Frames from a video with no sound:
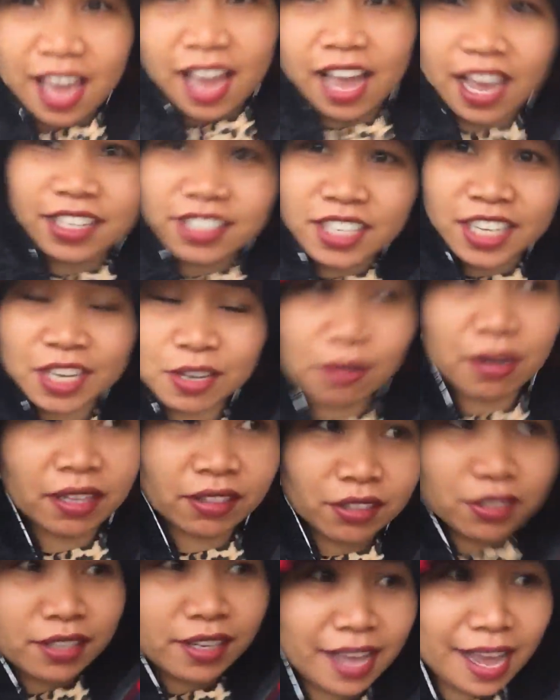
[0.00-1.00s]
I see you
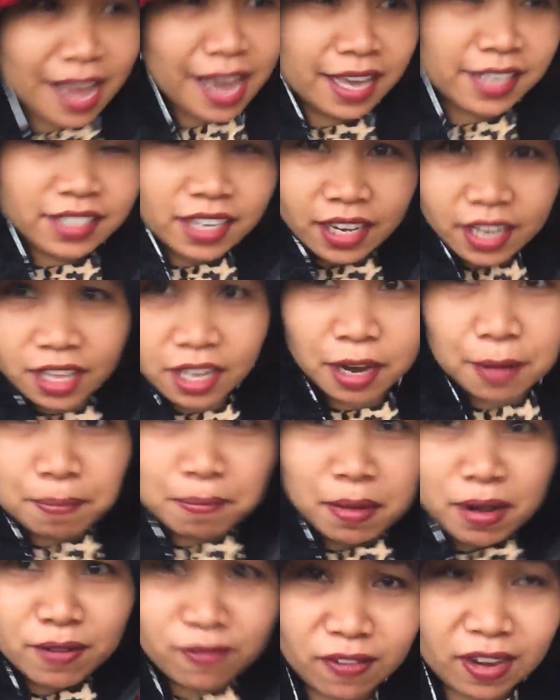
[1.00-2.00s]
later guys. Ang
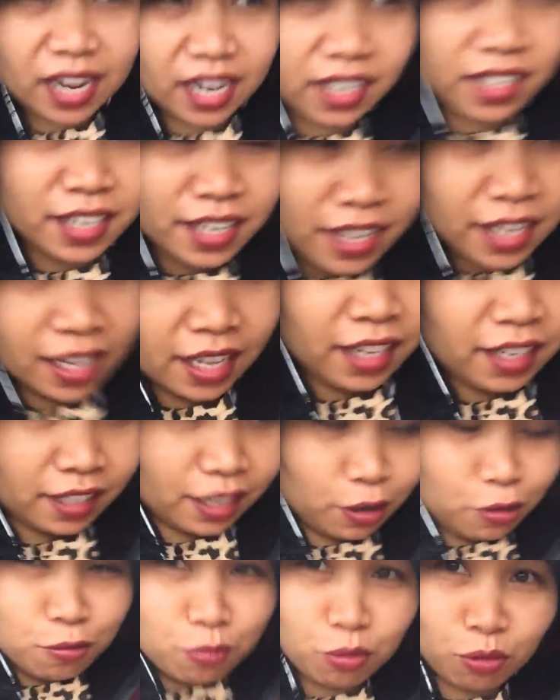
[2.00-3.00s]
hirap mag-vlog
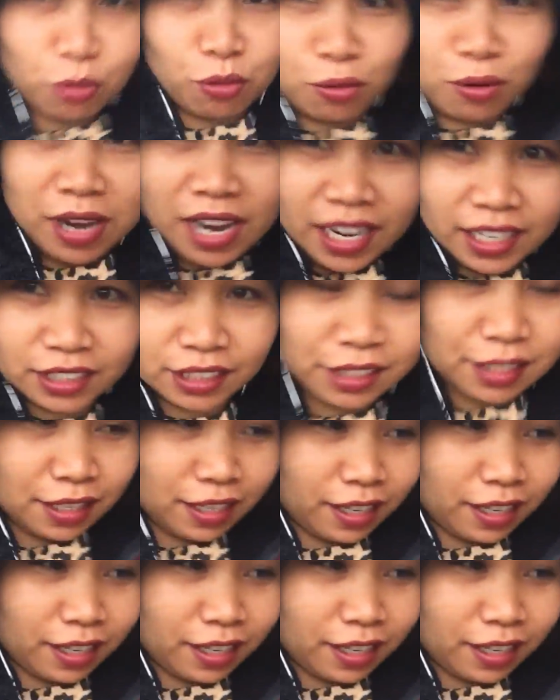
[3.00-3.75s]
na umuulan.